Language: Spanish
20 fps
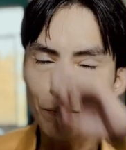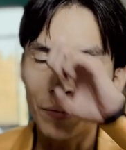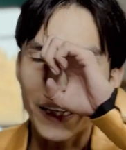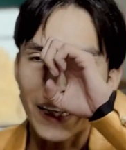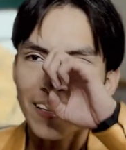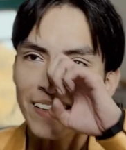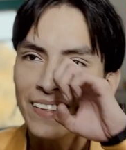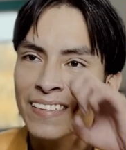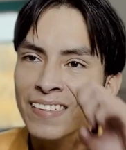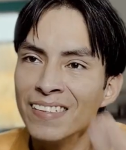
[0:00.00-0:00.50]

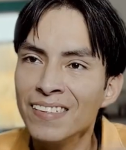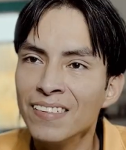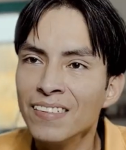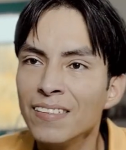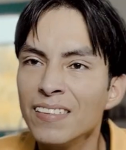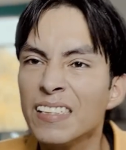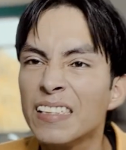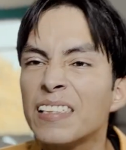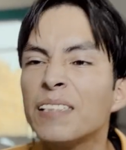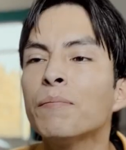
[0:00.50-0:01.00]
Mira,
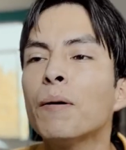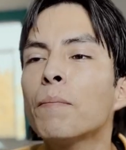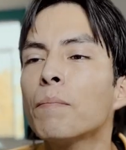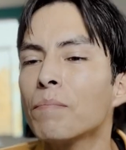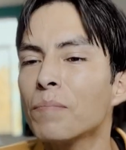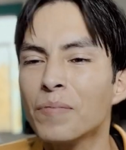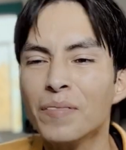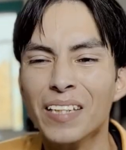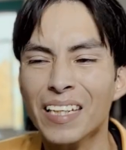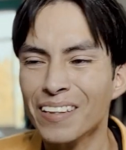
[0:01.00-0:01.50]
encima
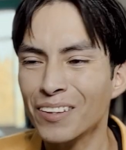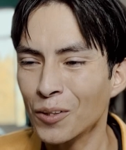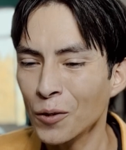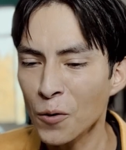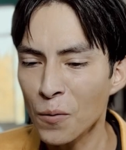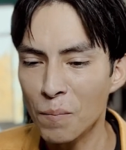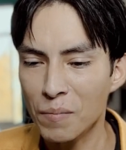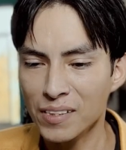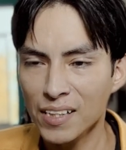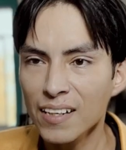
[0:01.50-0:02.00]
de
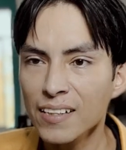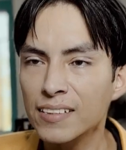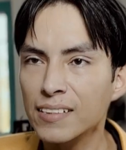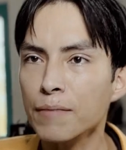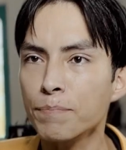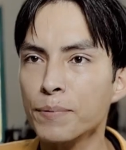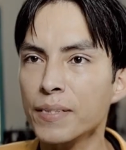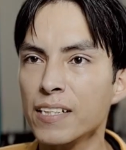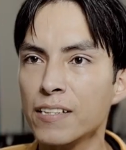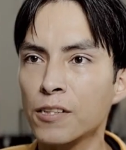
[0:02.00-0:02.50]
todo me sales
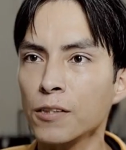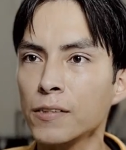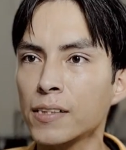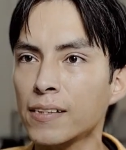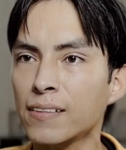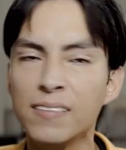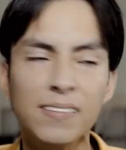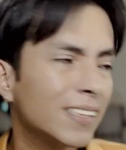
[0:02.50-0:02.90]
caprichosa.